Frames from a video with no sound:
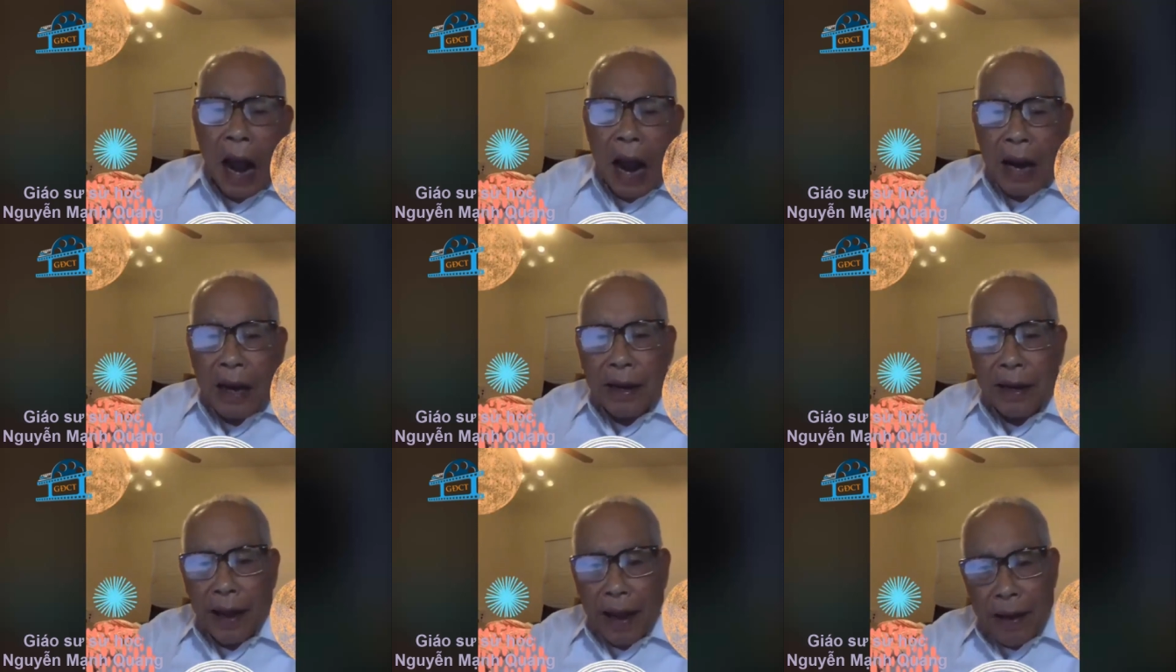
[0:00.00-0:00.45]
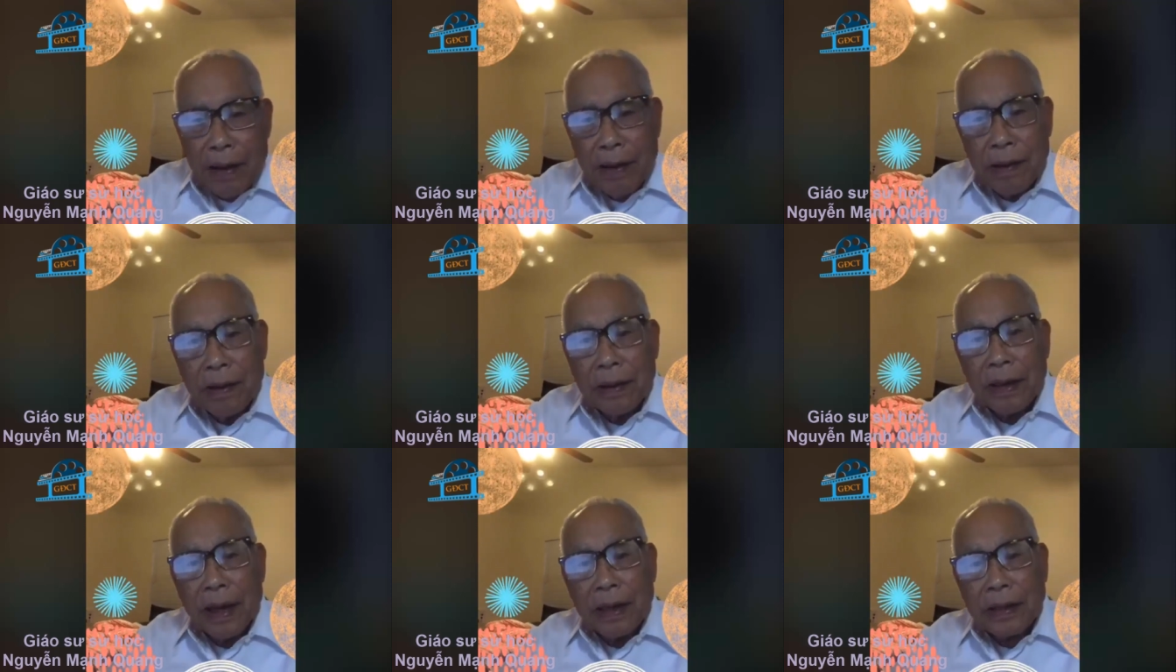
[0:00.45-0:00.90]
khe
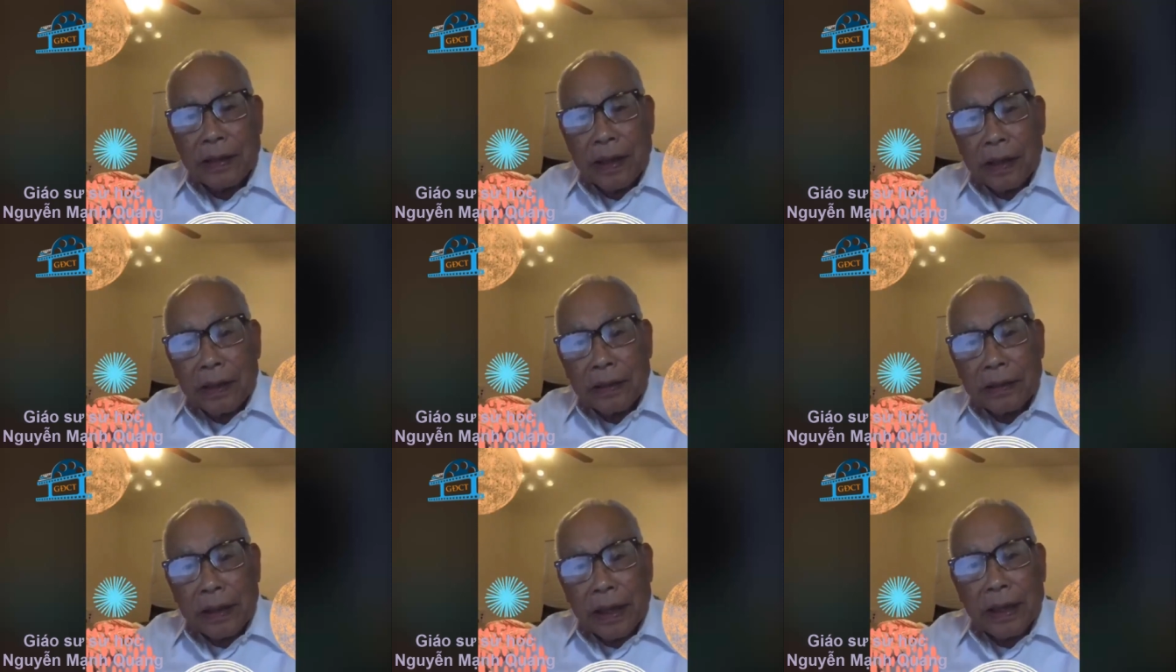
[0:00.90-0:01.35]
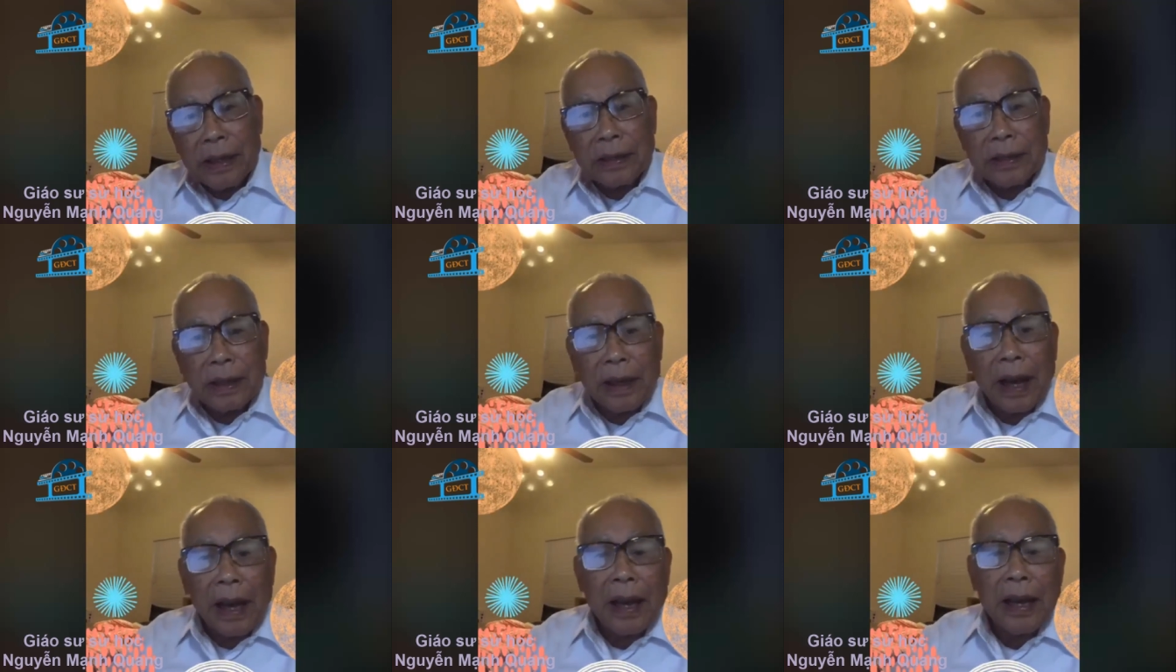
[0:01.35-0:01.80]
hơn để trừng trị
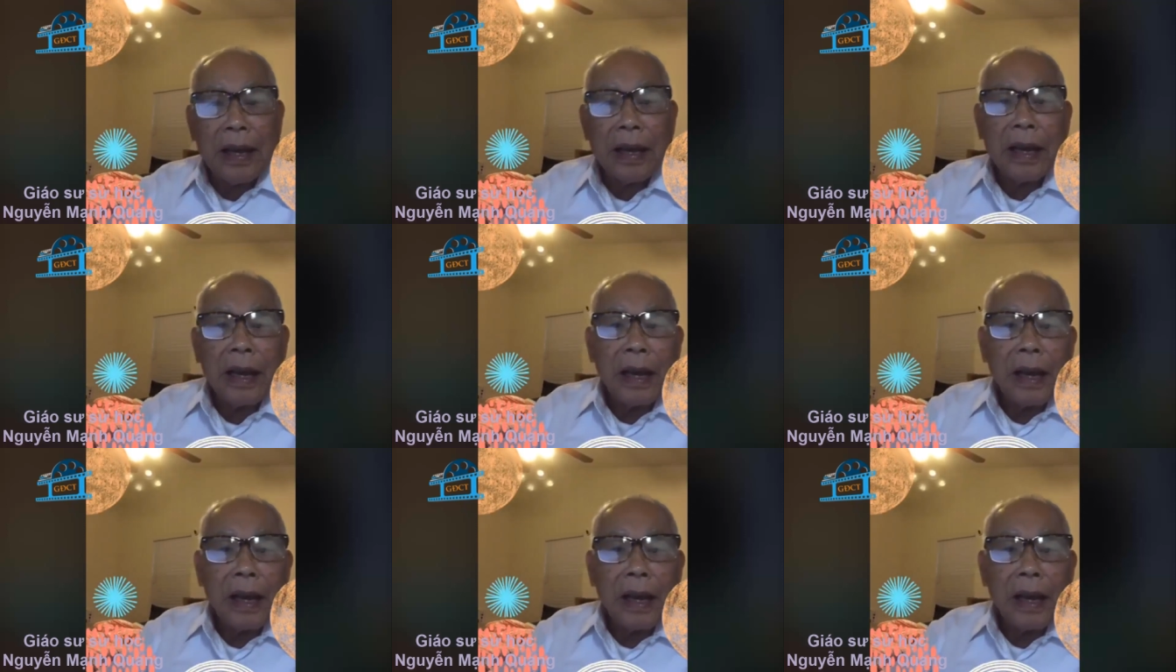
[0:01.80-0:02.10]
những cái